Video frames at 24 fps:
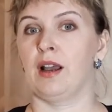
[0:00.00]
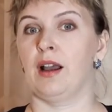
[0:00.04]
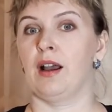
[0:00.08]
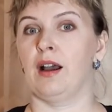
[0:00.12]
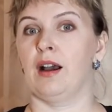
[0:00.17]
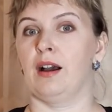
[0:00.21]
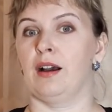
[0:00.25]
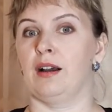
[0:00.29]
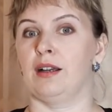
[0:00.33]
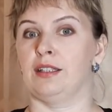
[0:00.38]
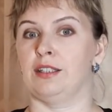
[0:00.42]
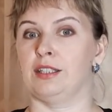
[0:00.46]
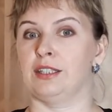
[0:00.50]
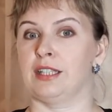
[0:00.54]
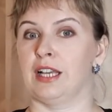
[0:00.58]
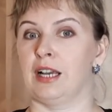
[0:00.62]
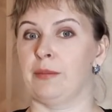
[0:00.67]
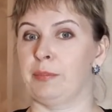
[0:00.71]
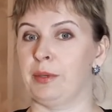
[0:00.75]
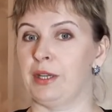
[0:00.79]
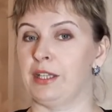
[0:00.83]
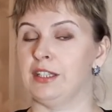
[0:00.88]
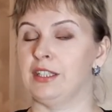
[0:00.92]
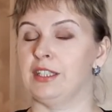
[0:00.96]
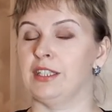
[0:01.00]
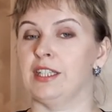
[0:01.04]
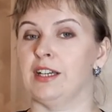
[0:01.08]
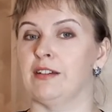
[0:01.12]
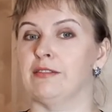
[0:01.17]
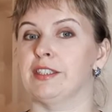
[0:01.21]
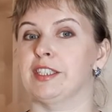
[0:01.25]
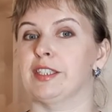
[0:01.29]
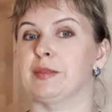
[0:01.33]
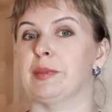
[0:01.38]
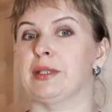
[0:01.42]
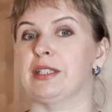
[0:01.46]
А, опять
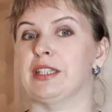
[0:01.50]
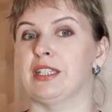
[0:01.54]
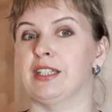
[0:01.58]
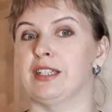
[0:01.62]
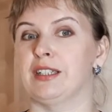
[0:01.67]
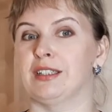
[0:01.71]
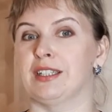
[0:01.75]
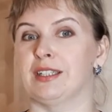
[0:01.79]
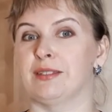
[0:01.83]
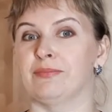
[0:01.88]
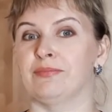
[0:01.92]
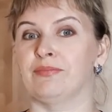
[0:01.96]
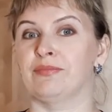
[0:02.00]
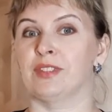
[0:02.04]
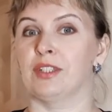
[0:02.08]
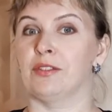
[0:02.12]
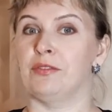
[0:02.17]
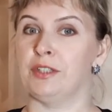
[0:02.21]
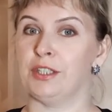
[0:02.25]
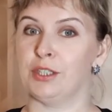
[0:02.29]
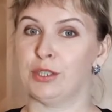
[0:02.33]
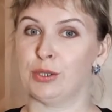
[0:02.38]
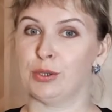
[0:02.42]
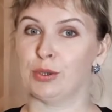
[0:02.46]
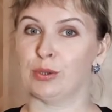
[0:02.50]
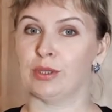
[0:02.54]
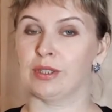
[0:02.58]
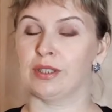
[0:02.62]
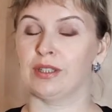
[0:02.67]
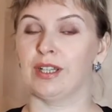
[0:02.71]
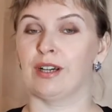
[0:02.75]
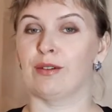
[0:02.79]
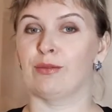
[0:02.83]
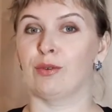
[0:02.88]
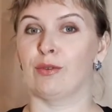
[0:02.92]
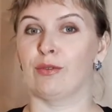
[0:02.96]
недавно смотрела видео
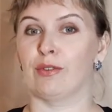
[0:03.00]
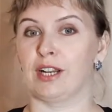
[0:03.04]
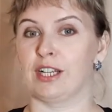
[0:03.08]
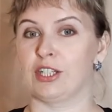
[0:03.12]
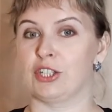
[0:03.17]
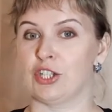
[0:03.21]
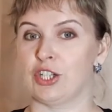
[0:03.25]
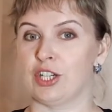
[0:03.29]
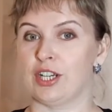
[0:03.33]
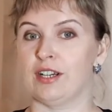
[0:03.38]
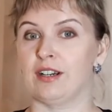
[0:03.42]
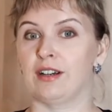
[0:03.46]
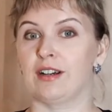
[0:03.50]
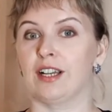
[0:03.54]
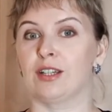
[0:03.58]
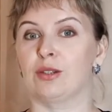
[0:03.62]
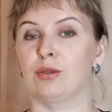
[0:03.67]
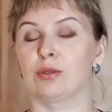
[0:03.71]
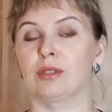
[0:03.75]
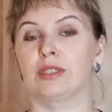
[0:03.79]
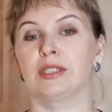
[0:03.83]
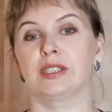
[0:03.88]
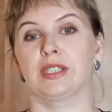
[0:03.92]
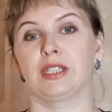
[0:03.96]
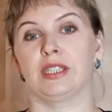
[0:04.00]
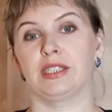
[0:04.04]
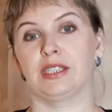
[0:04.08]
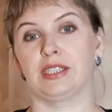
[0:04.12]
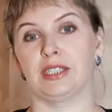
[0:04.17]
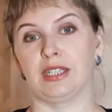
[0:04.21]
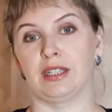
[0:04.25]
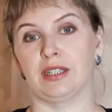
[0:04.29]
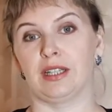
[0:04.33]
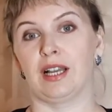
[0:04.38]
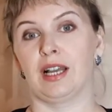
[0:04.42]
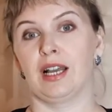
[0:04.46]
одного врача, который
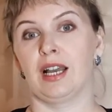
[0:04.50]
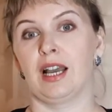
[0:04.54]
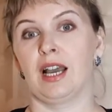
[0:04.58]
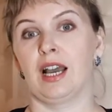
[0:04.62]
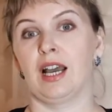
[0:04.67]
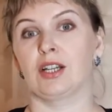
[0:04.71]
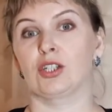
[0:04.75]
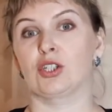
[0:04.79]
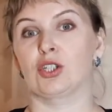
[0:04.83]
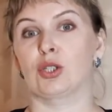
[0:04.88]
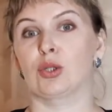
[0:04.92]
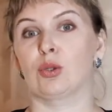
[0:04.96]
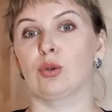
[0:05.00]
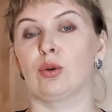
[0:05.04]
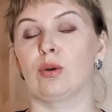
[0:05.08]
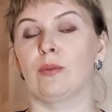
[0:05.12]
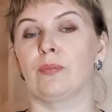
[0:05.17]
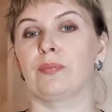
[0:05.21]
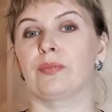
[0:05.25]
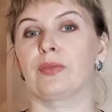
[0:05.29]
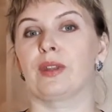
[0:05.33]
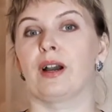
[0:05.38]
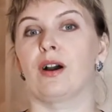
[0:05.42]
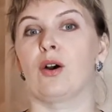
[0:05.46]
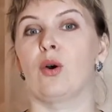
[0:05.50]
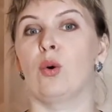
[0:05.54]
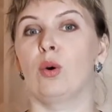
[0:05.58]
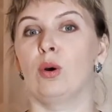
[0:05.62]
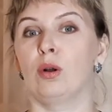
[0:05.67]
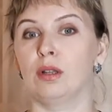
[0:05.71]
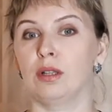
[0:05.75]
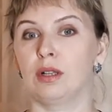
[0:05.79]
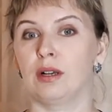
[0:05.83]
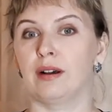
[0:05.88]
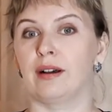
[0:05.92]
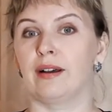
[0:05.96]
сказал, что
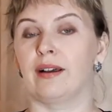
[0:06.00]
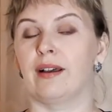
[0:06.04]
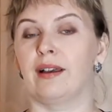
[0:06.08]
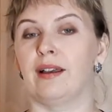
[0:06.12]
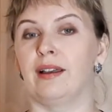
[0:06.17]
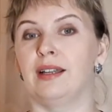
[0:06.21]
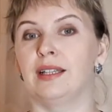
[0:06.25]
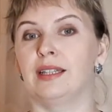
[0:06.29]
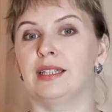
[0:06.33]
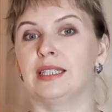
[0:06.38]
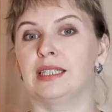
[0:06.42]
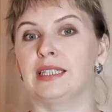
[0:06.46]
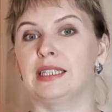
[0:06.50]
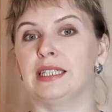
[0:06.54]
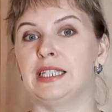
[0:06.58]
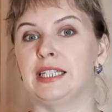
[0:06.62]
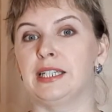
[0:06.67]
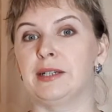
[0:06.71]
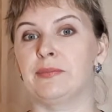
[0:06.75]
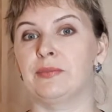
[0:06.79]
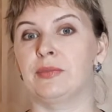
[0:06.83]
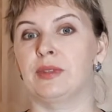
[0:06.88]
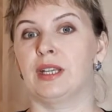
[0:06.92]
холка это не